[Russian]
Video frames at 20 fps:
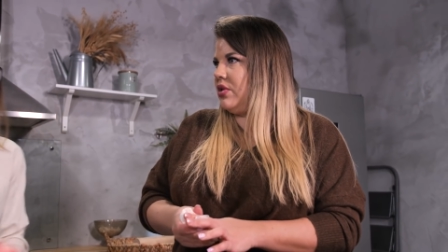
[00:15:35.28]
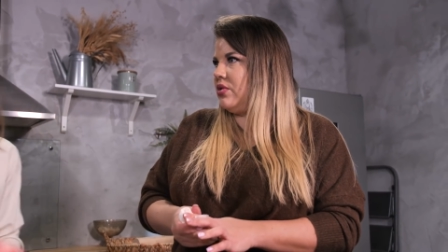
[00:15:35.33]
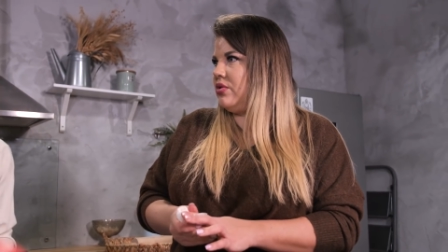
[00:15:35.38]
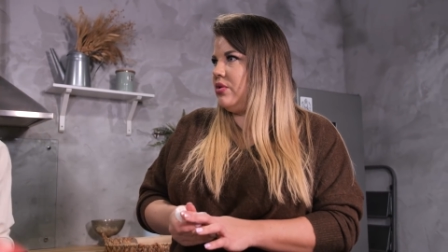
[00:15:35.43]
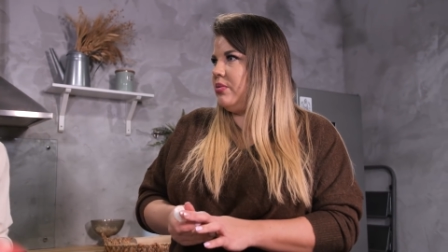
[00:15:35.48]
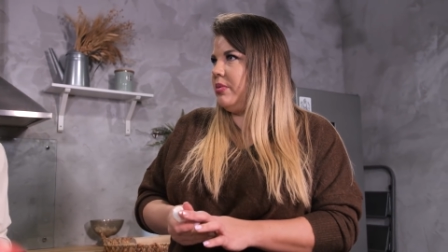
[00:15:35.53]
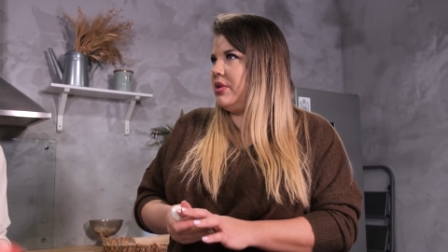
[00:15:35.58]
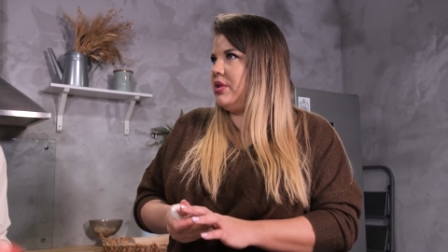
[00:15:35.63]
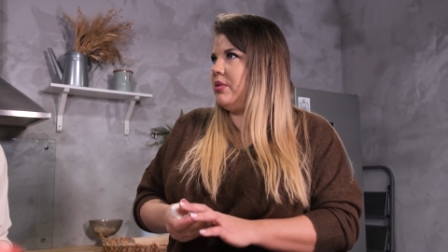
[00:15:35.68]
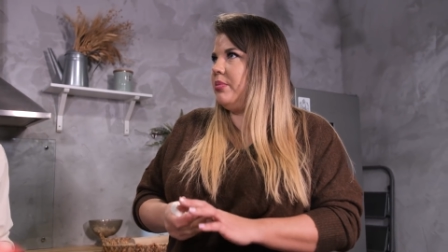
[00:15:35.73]

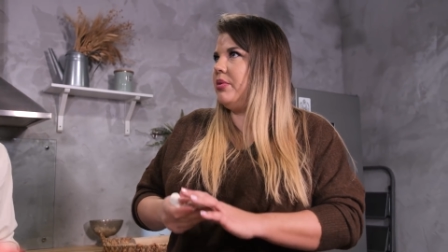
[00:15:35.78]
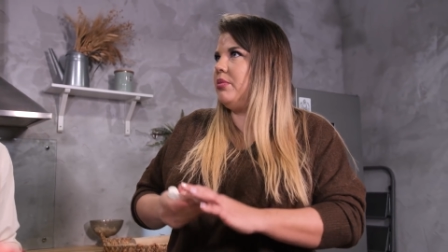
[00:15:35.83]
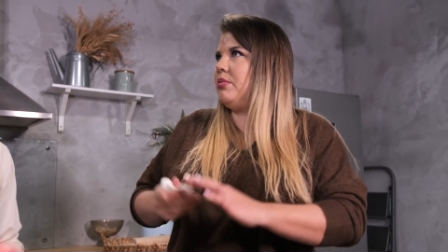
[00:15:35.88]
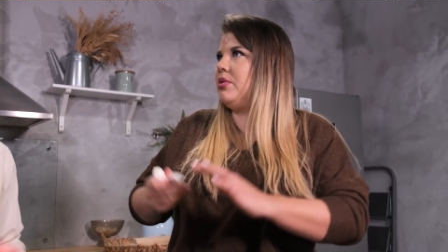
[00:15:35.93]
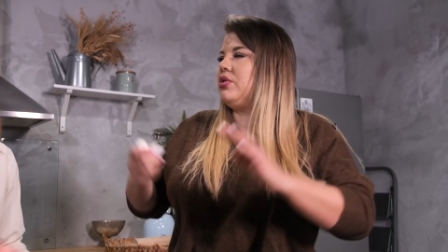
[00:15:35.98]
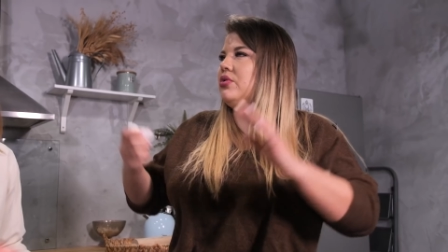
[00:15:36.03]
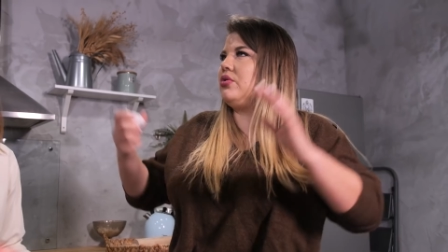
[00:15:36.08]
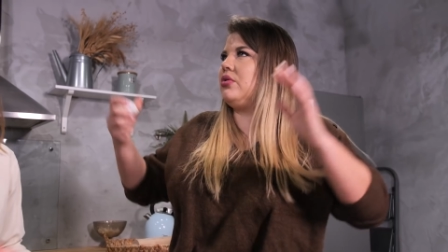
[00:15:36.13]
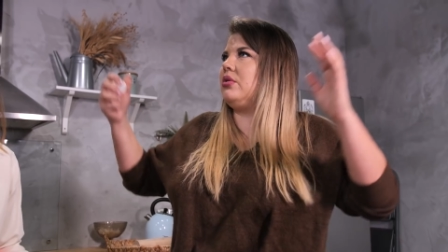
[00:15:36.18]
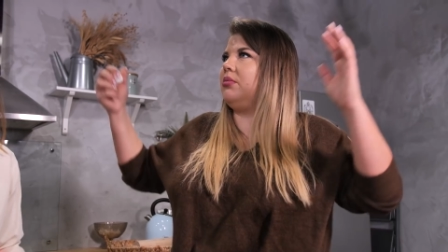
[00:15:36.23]
ложусь спать и
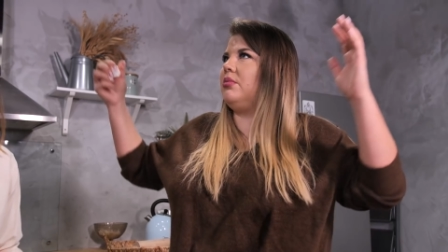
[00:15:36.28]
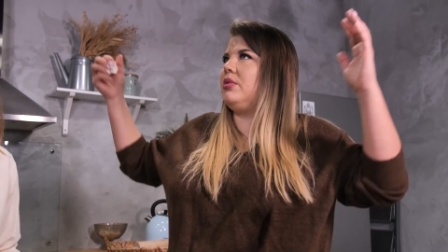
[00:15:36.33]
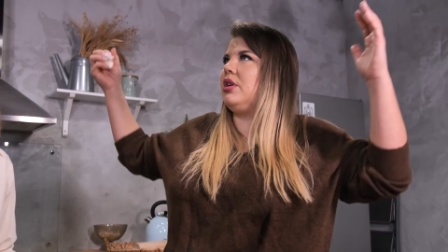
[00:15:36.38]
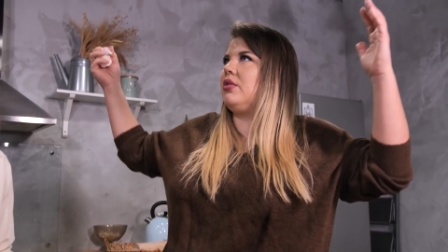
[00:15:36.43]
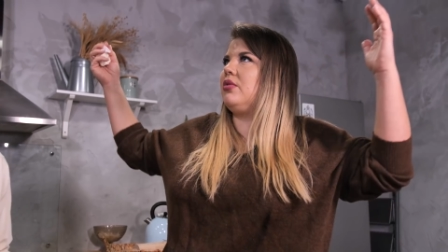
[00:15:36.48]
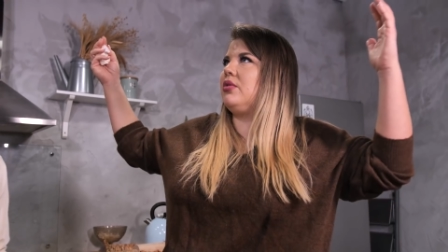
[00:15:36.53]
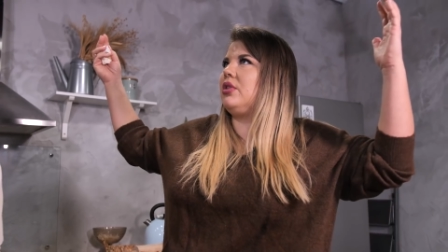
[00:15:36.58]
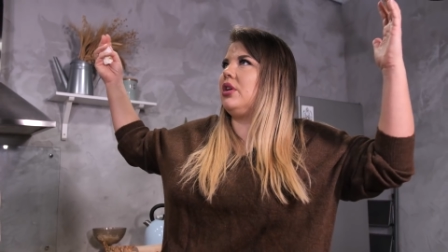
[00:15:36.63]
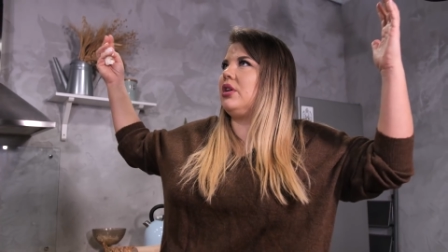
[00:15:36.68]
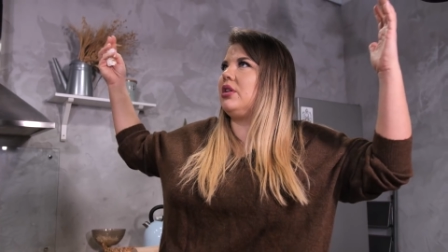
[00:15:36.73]
понимаю, что на
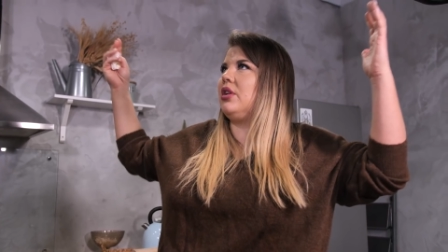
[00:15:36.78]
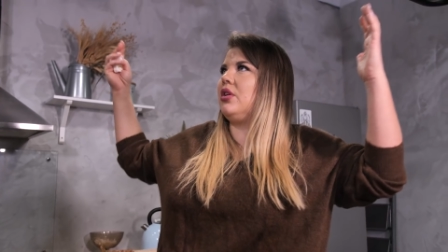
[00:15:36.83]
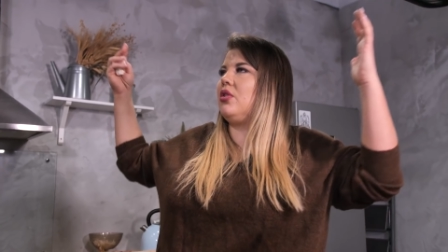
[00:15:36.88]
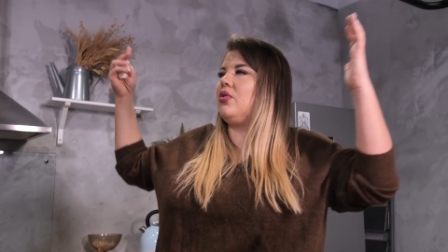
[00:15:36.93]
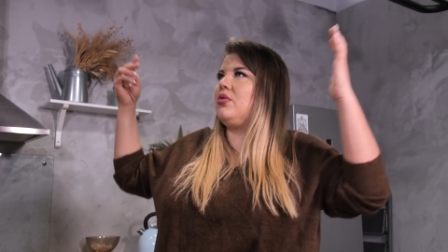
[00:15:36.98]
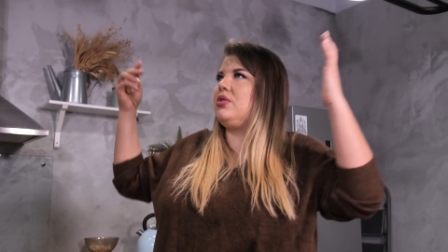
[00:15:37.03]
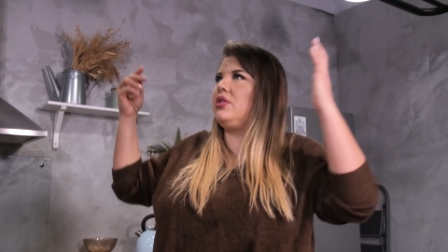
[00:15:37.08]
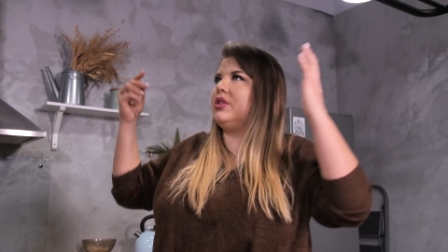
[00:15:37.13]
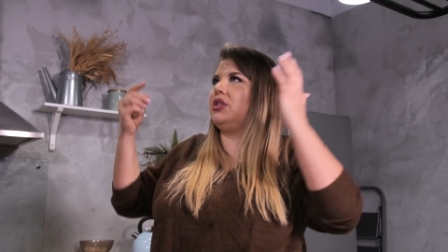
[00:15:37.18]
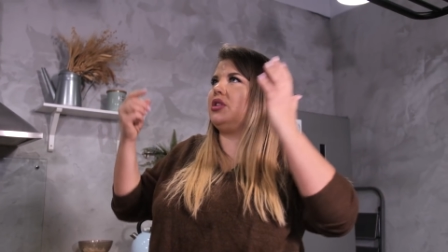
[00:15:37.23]
меня вот так
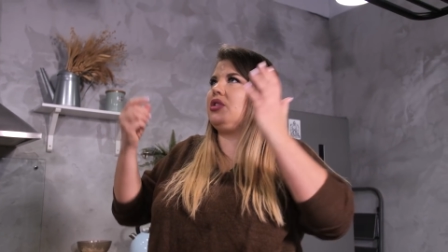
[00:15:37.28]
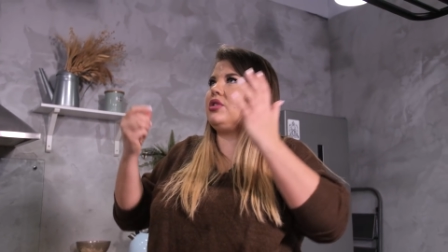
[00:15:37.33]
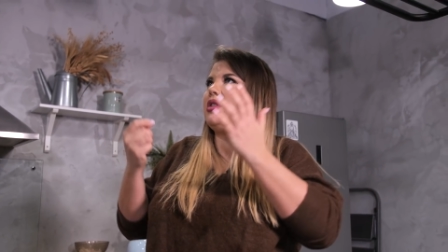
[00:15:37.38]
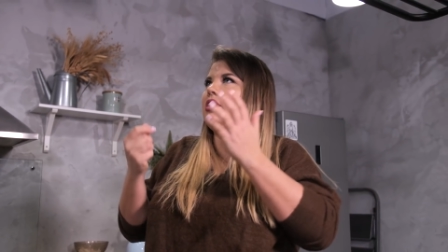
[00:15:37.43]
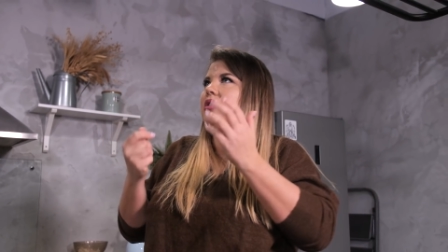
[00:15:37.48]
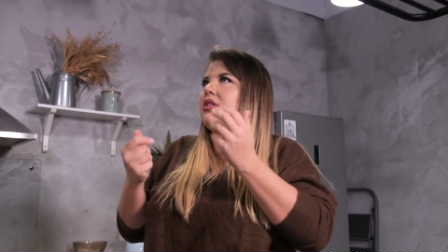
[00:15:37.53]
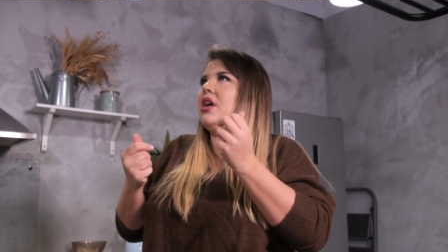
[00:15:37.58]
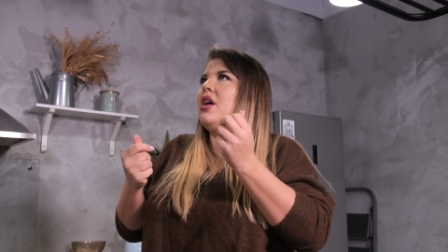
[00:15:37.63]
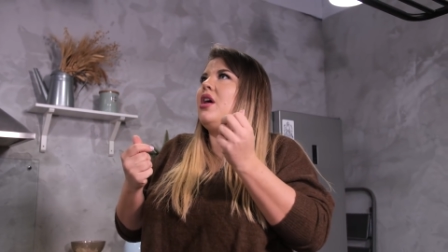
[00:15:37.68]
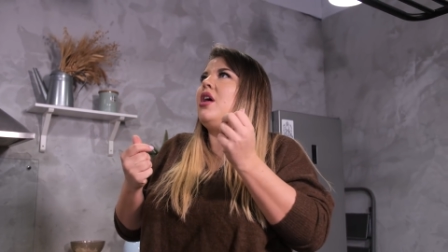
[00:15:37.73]
находит, и
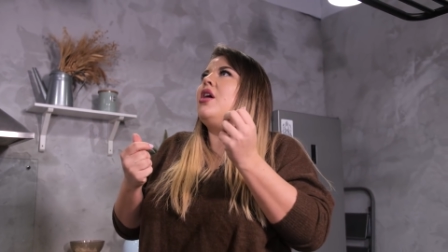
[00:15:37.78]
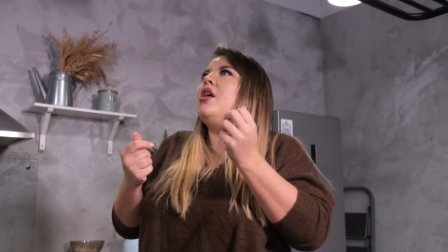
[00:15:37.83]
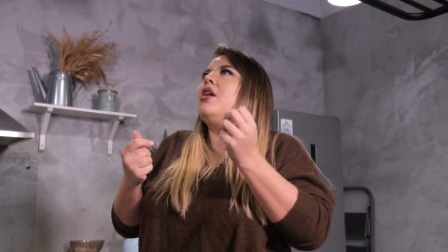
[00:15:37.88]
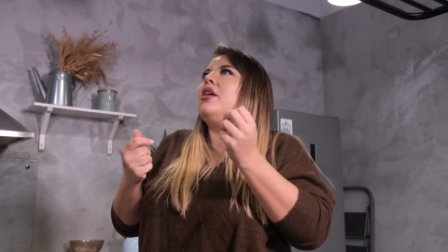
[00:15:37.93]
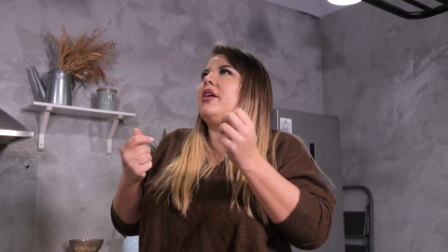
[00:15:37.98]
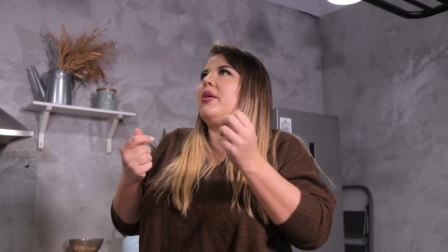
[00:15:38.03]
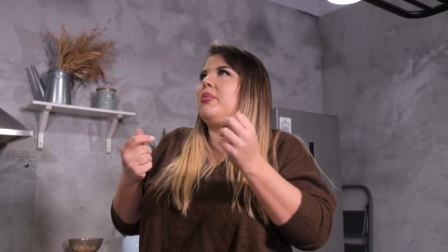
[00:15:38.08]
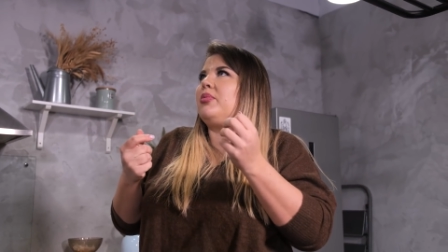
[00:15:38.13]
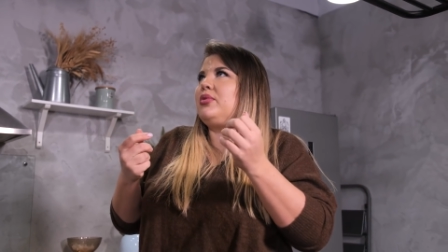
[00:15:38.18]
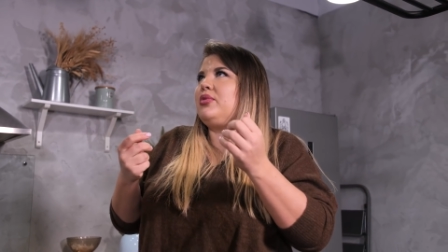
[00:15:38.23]
сейчас
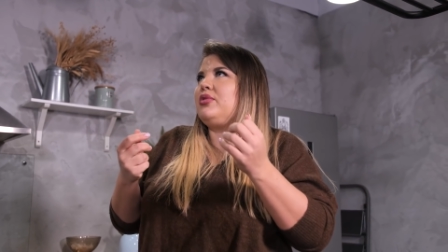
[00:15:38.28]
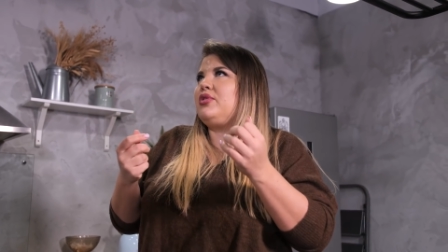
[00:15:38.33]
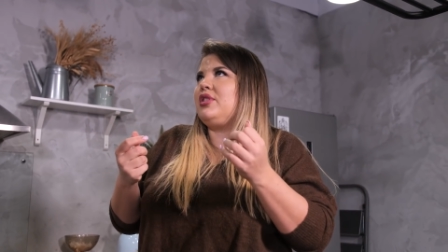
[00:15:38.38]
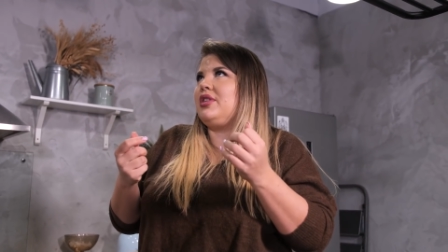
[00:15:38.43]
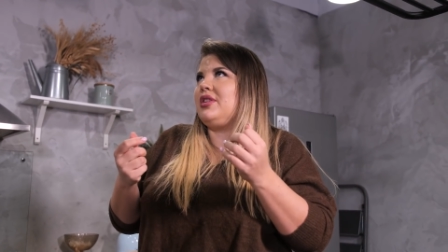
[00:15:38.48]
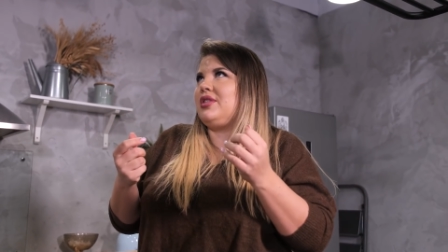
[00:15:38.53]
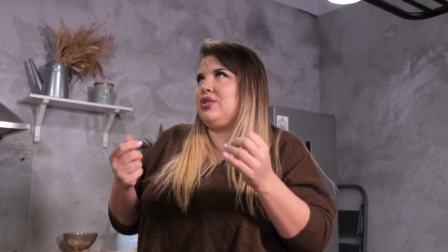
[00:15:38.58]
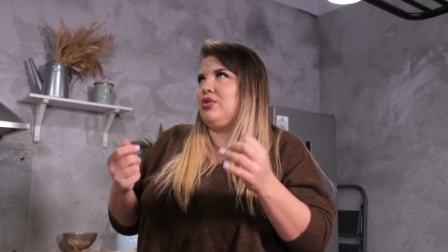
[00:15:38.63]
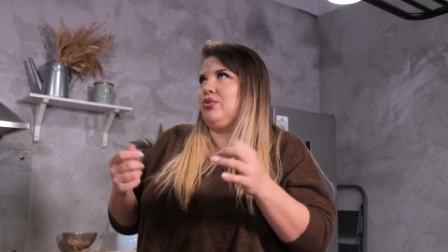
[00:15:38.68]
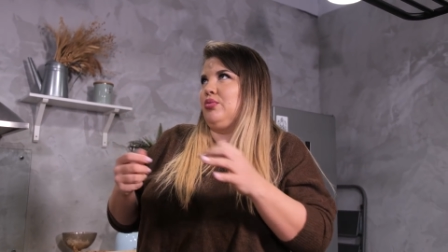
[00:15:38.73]
я буду теряться.